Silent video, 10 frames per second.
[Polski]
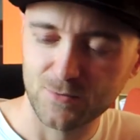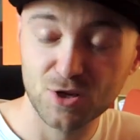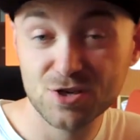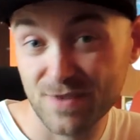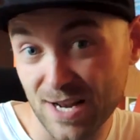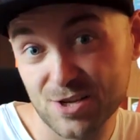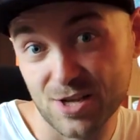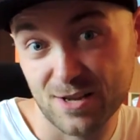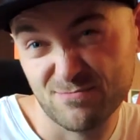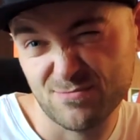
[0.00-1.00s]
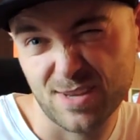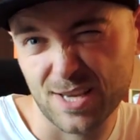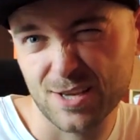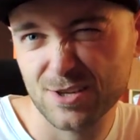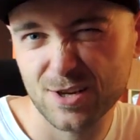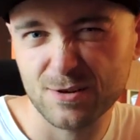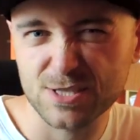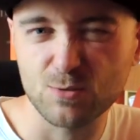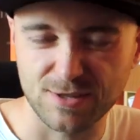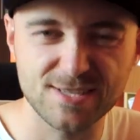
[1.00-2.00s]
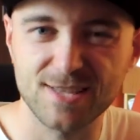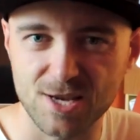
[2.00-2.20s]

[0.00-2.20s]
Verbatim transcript: No wiele się takich sytuacji